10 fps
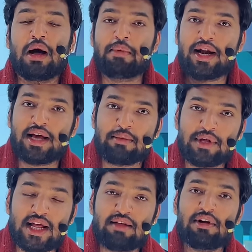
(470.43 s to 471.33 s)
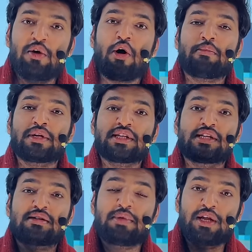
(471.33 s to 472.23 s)
हमारे घर में रहने वाले और बच्चे
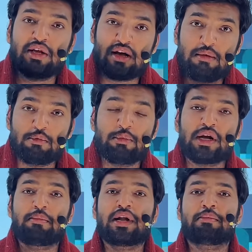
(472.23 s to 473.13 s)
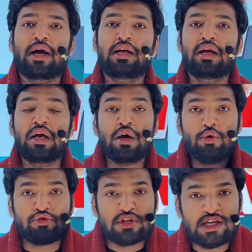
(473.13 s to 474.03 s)
जैसे मेरी हम उम्र का मेरा भाई
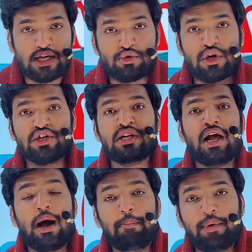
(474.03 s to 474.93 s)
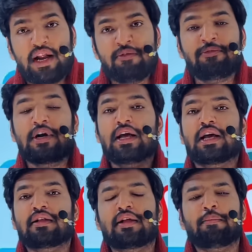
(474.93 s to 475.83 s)
उसकी एजुकेशन अपने फील्ड
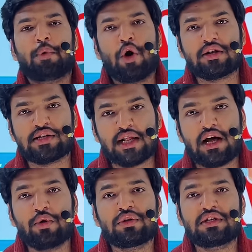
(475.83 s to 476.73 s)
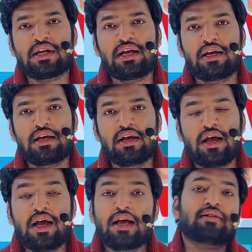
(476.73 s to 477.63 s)
के अंदर बहुत ज्यादा होती चली गई
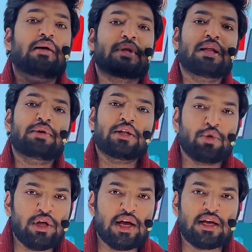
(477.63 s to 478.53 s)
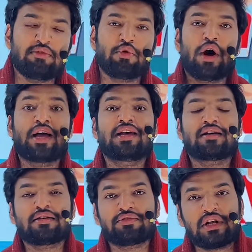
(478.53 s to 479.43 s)
इसका मतलब यह थोड़ी है कि वो आई
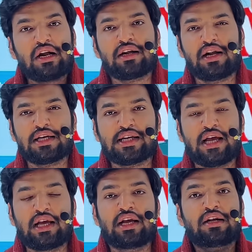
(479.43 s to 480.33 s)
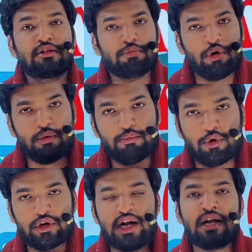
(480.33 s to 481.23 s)
अफसर लगने लग जाएंगे इट इज मोर
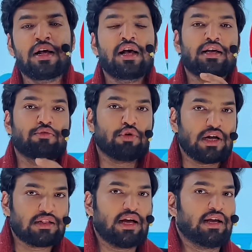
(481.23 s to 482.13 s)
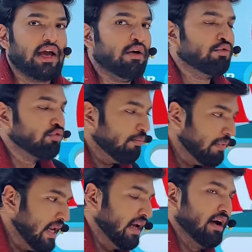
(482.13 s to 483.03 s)
इंपॉर्टेंट कि वो करता क्या है और उसको
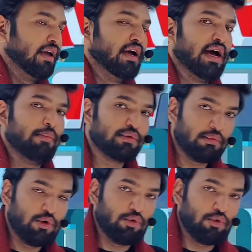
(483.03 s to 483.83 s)
मिलेगा क्या आप सभी